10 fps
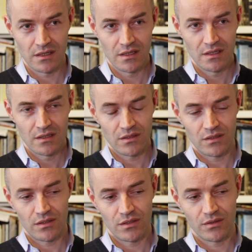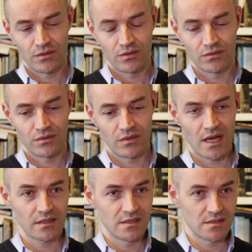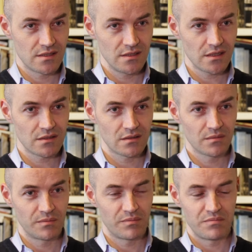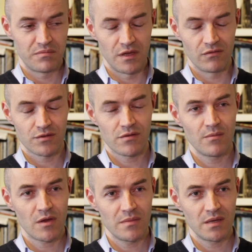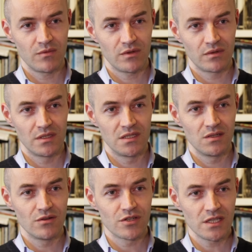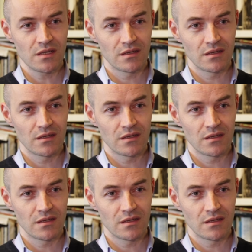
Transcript: sogar ideologisch äh, in diese Umwelt einfließen zu lassen. Euh, euh,